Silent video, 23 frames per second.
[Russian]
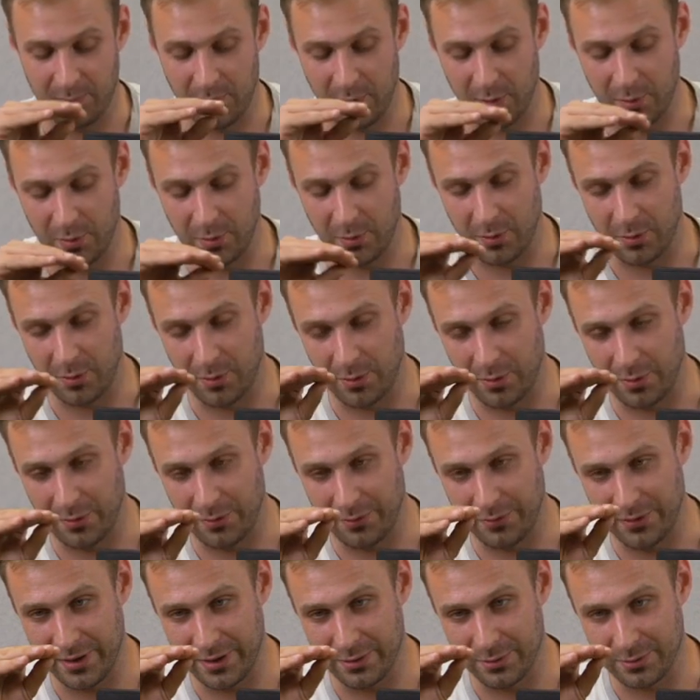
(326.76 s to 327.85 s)

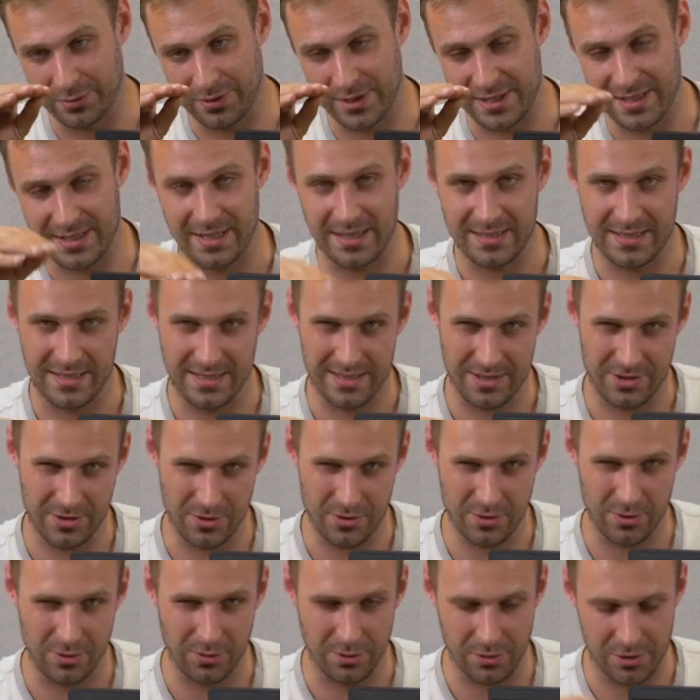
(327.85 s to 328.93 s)
полувыгнутость, она здесь
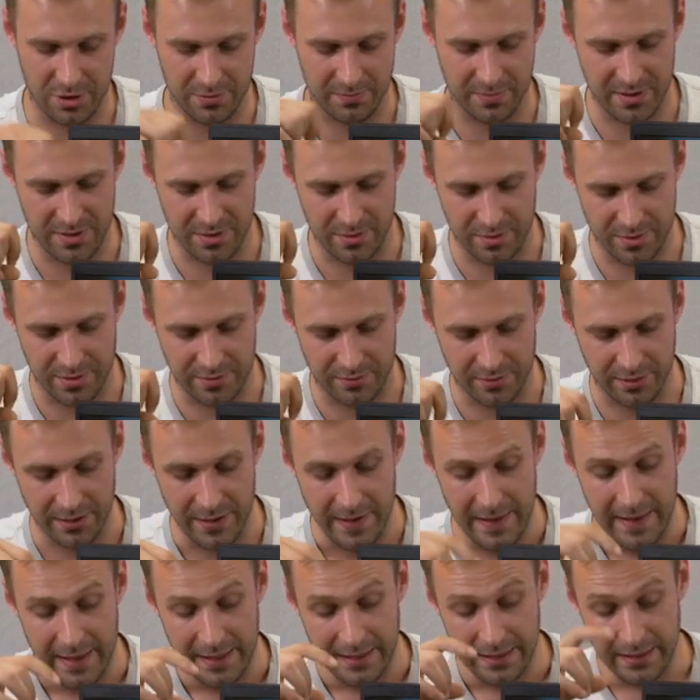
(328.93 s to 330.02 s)
чуть-чуть тоже присутствует.
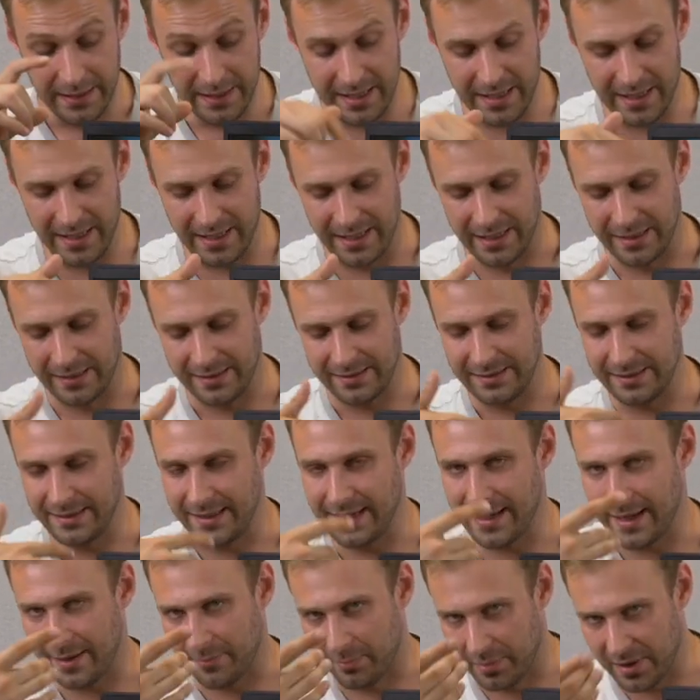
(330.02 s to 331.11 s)
И
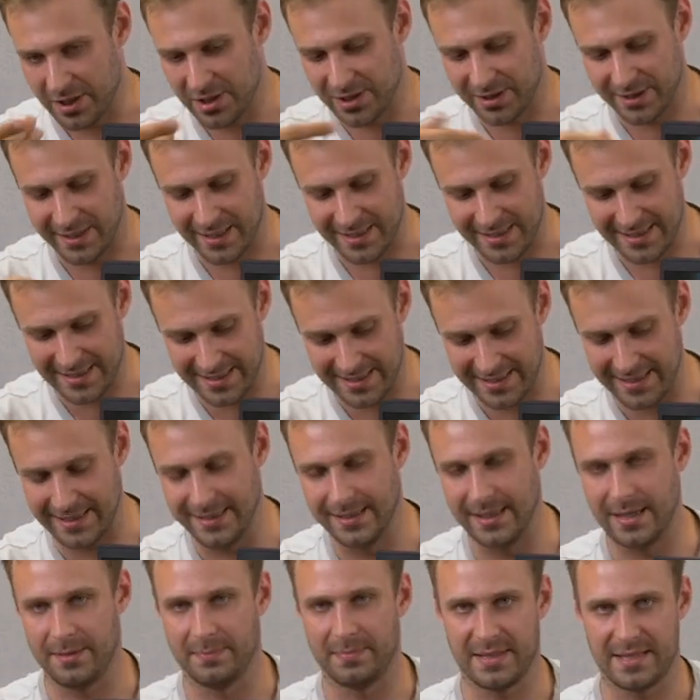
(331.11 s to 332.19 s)
необычная синяя